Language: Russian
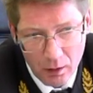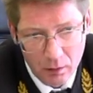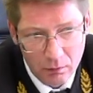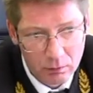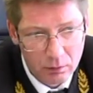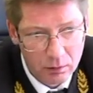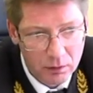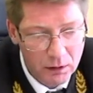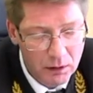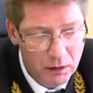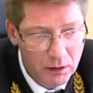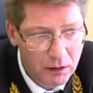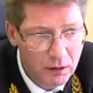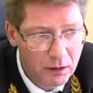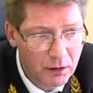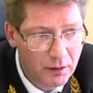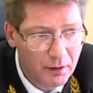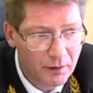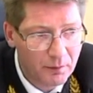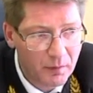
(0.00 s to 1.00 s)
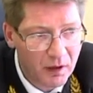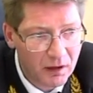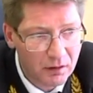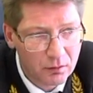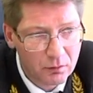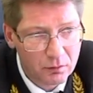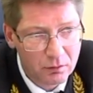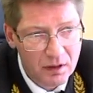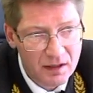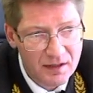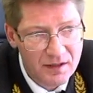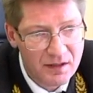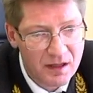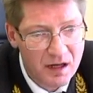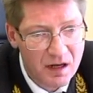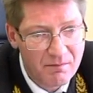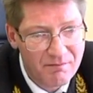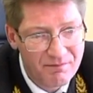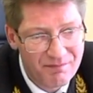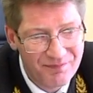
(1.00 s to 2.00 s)
Вот. И ребята у нас
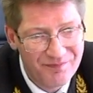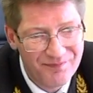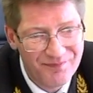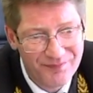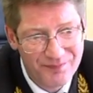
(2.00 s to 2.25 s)
на